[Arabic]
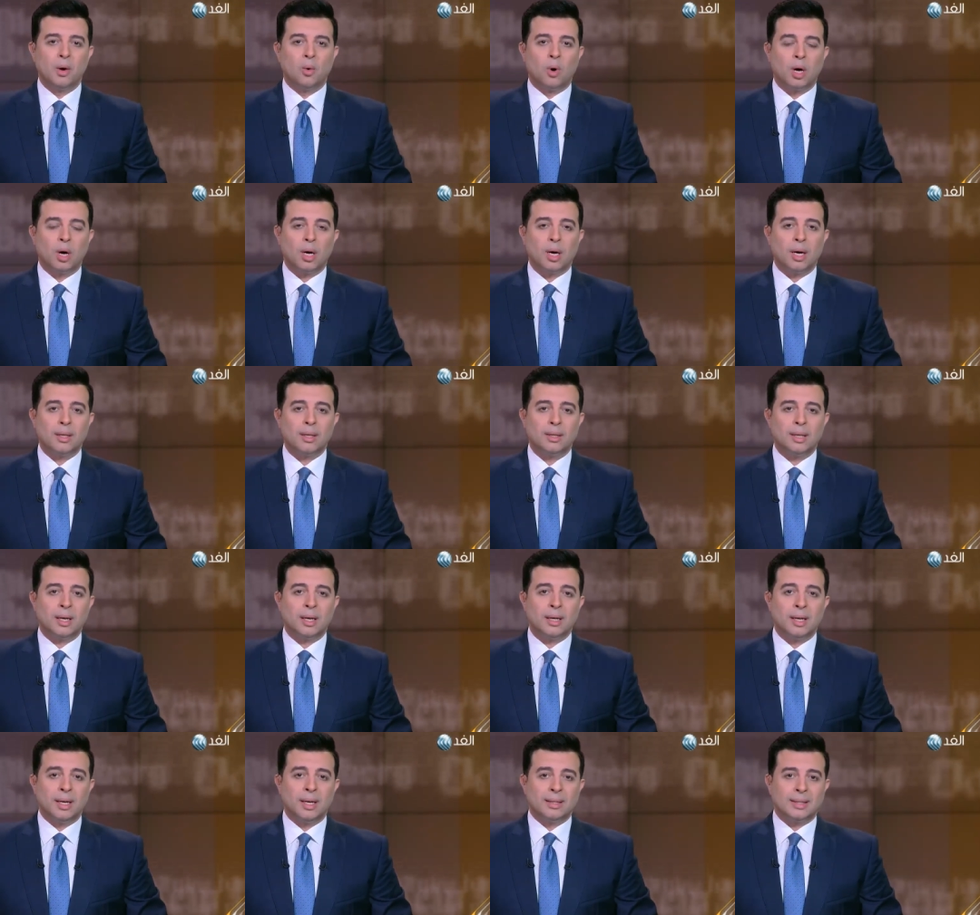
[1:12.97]

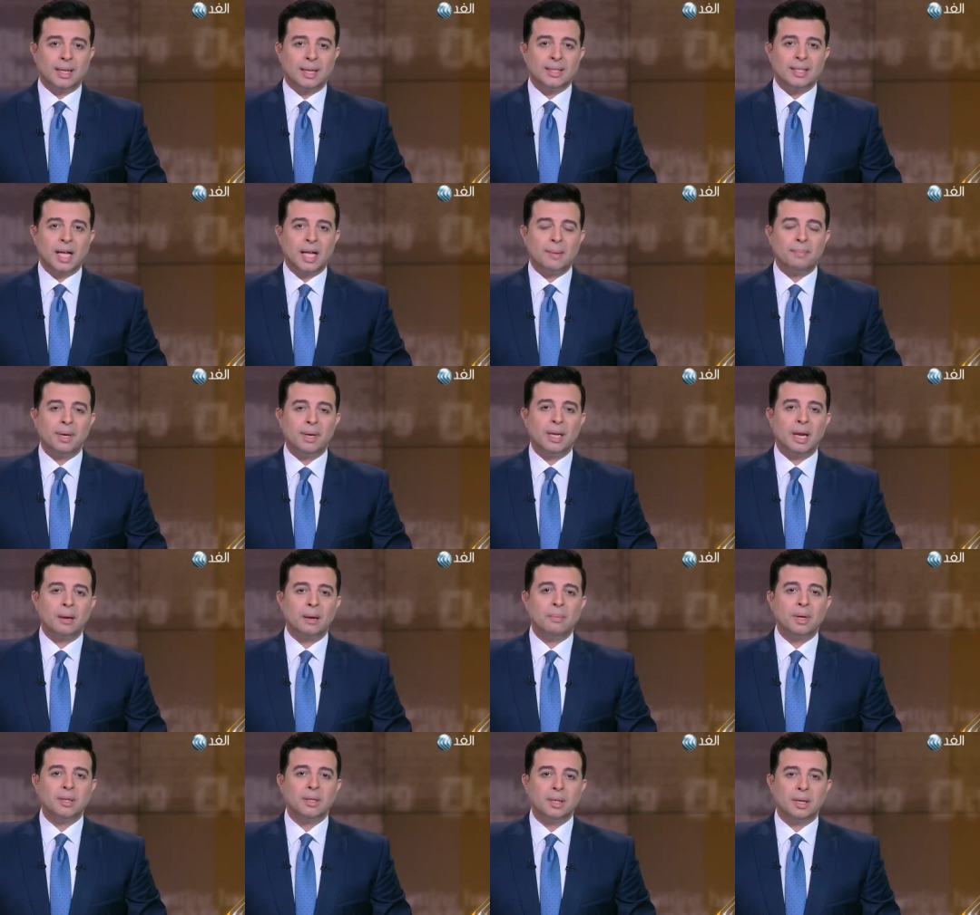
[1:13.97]
وقد تذهب إلى
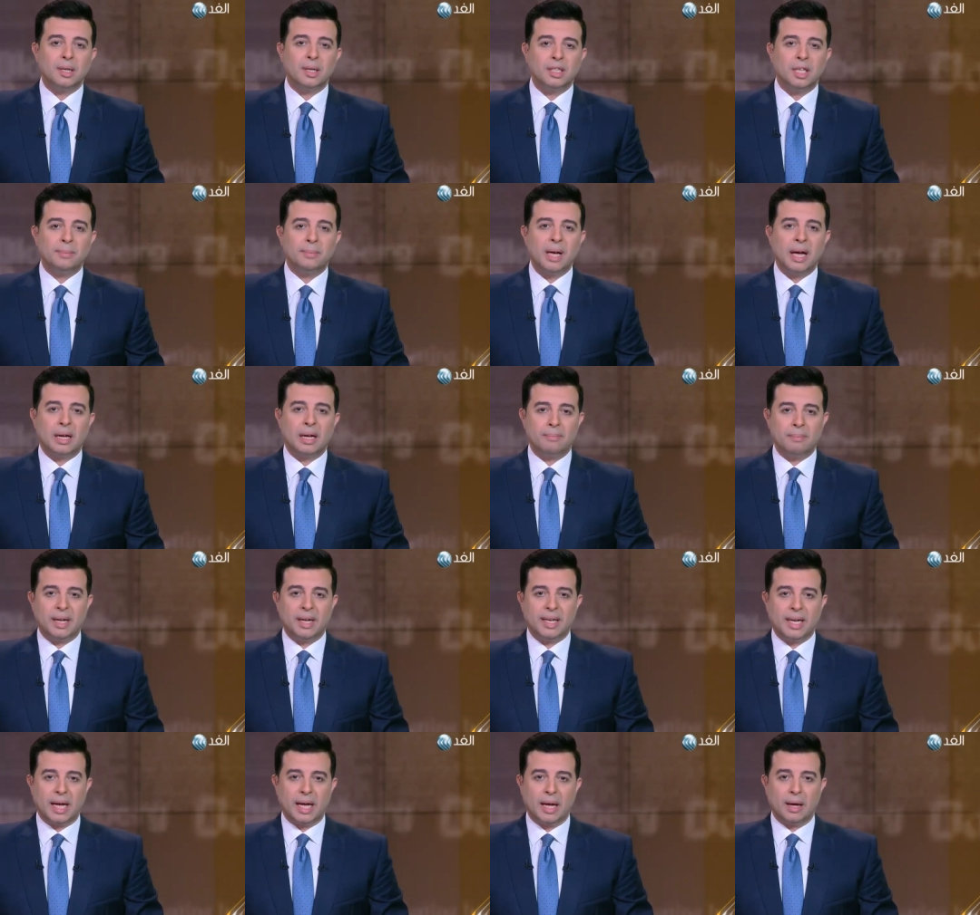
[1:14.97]
المنطقة
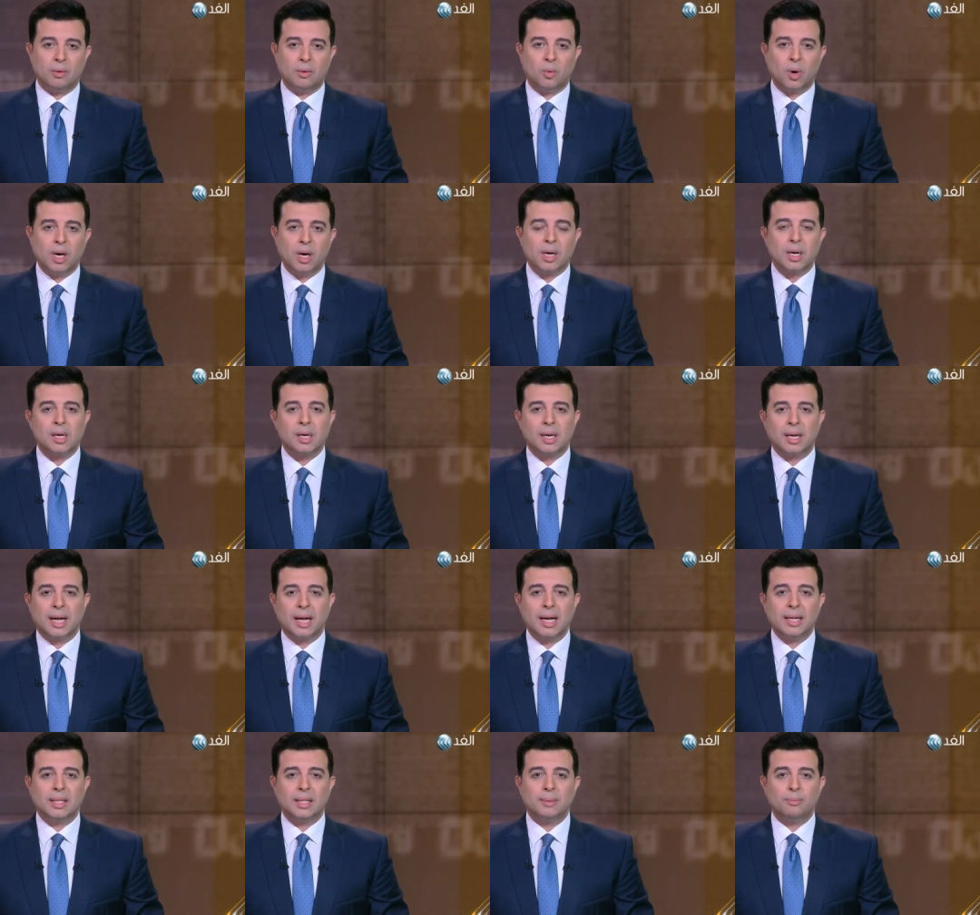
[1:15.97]
بأكملها ويرى
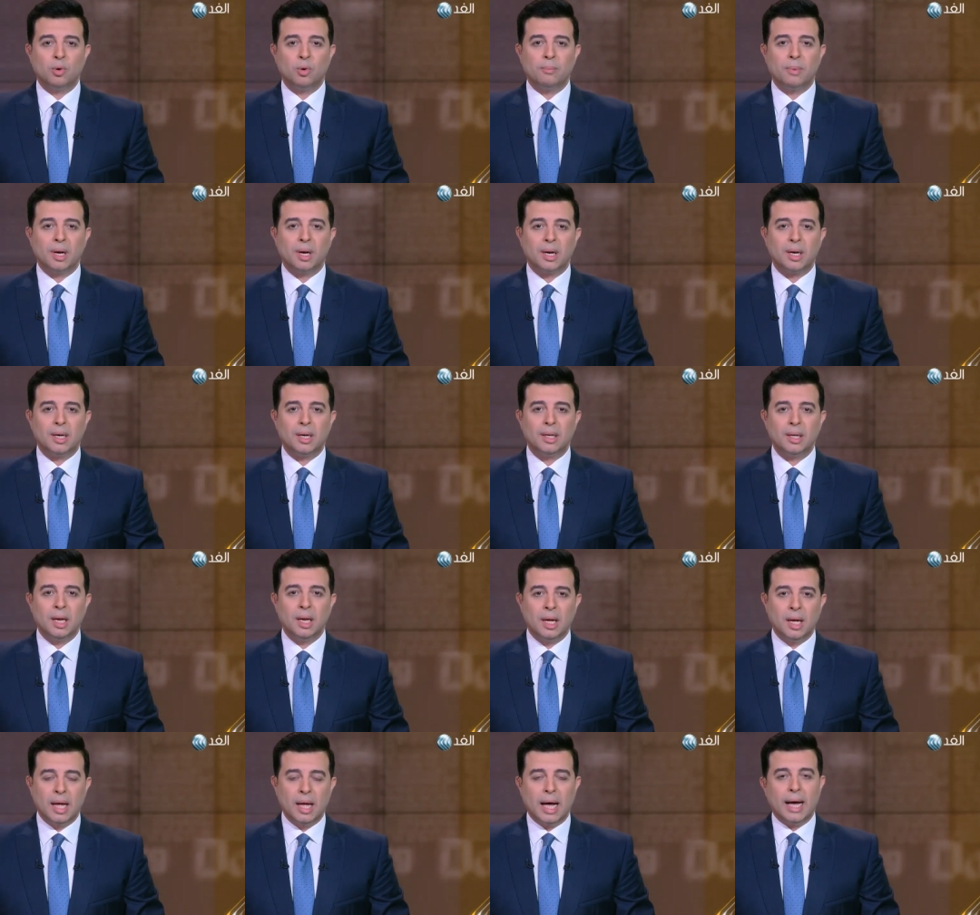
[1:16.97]
كاتب المقال
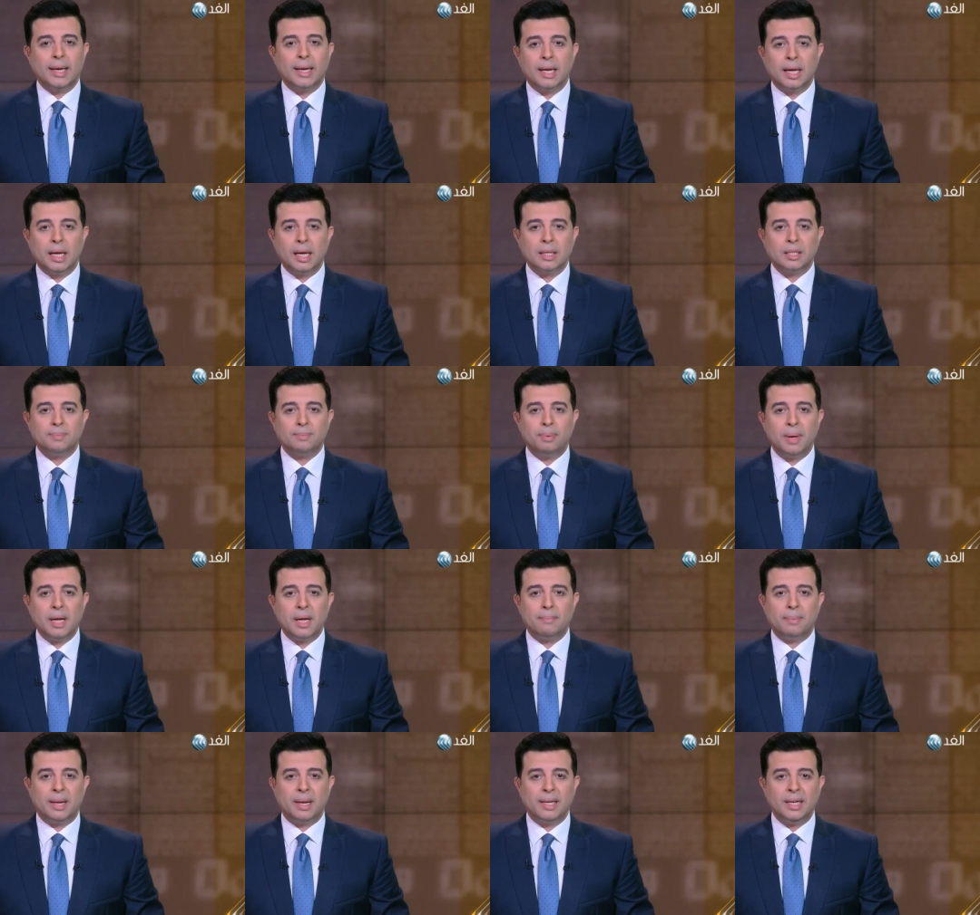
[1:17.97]
أن
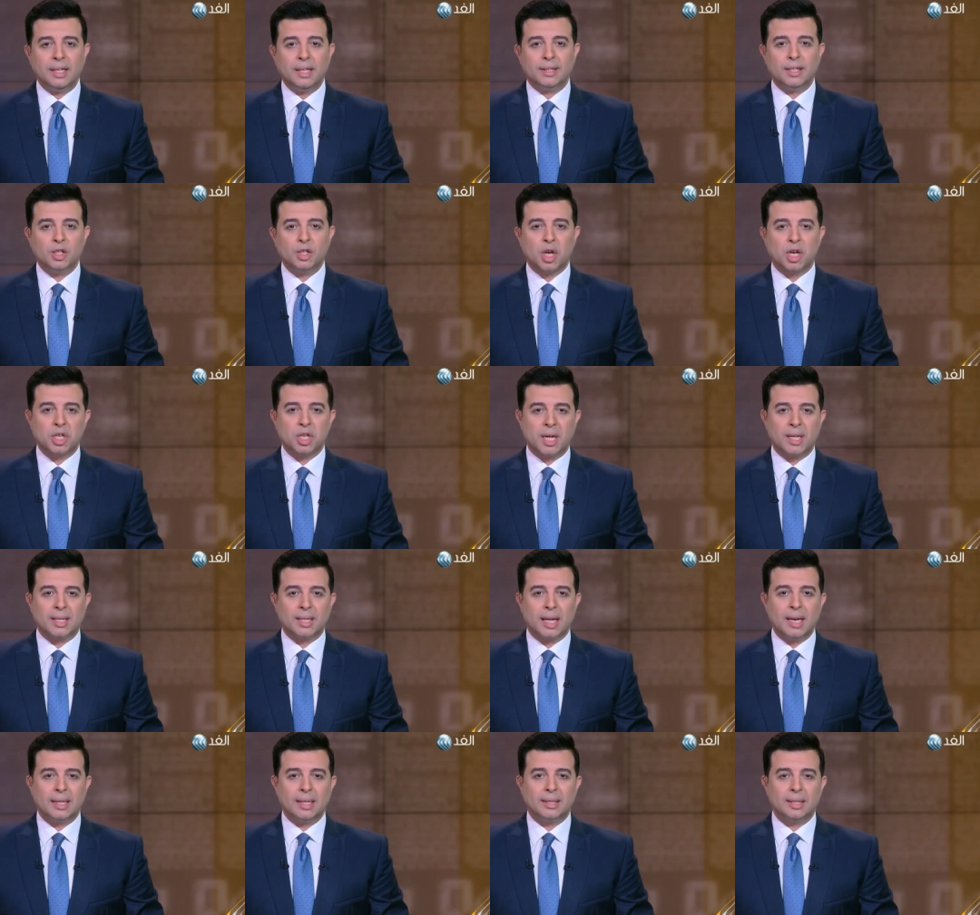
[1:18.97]
أسباب
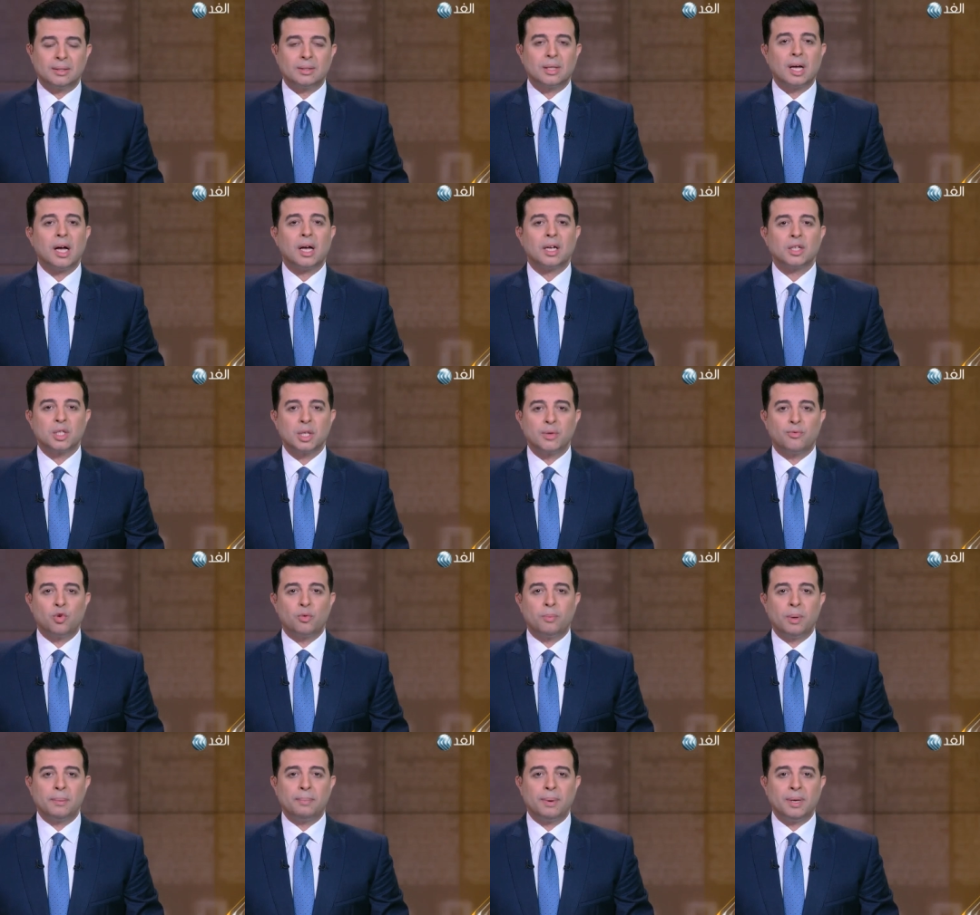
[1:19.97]
الاحتجاجات التي تعصف
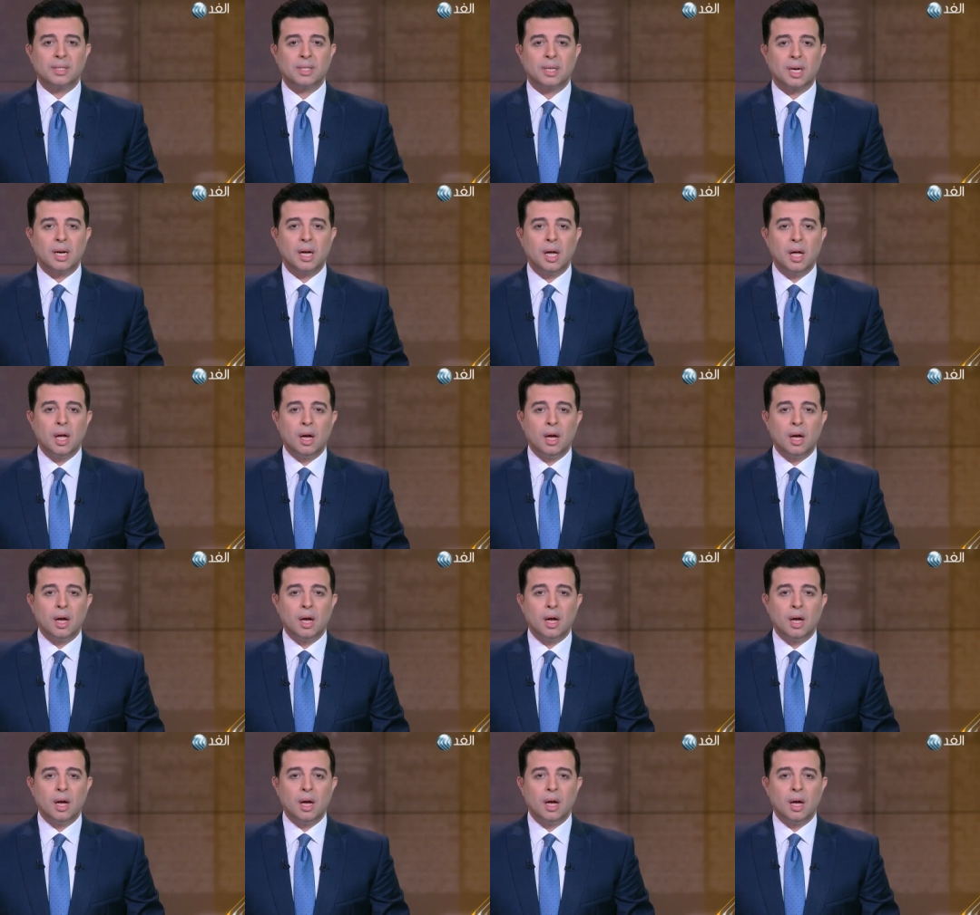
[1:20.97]
بالبصرة